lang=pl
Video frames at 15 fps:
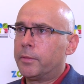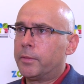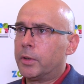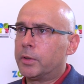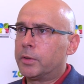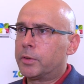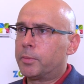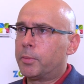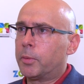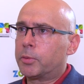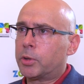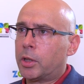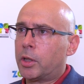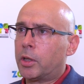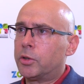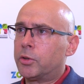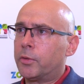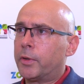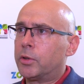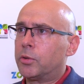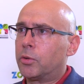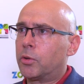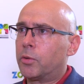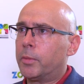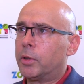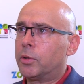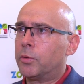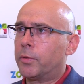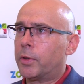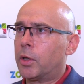więc po przeanalizowaniu
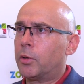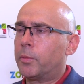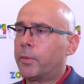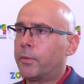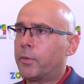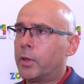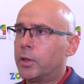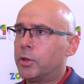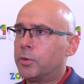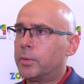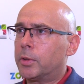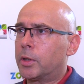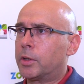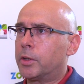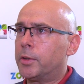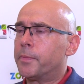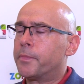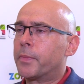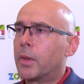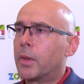dokumentów rano powołaliśmy taki